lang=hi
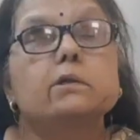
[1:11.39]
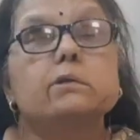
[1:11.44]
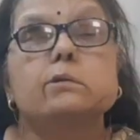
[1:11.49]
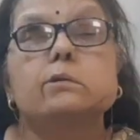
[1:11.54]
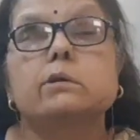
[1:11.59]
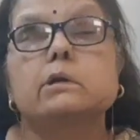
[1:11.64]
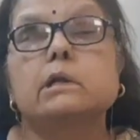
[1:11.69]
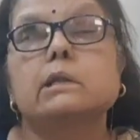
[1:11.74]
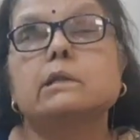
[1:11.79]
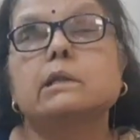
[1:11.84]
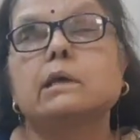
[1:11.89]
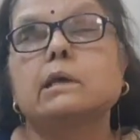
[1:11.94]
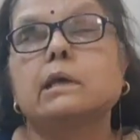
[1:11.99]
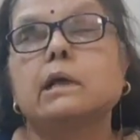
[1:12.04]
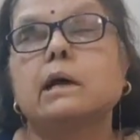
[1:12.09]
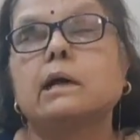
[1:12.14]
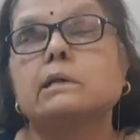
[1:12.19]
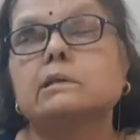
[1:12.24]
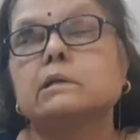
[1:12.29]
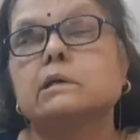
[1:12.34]
तो कल तक
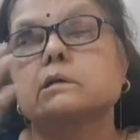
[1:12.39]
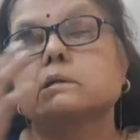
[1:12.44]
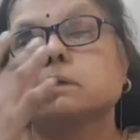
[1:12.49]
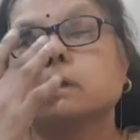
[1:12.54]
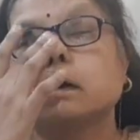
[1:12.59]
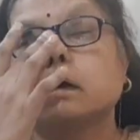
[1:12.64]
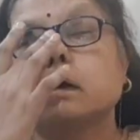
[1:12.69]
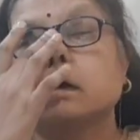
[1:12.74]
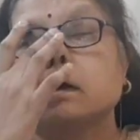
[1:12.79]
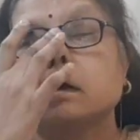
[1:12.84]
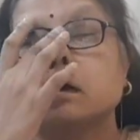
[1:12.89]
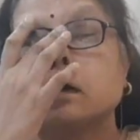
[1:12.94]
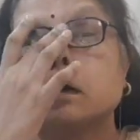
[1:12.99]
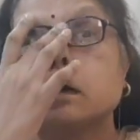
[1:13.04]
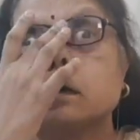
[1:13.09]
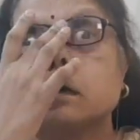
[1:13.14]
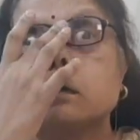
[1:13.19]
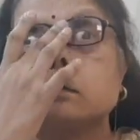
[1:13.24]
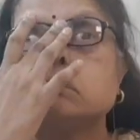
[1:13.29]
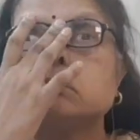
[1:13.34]
यहाँ तक था
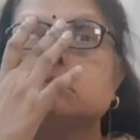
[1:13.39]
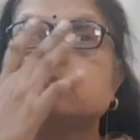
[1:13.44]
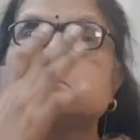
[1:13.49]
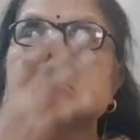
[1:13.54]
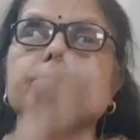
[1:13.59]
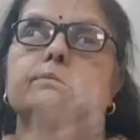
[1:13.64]
अब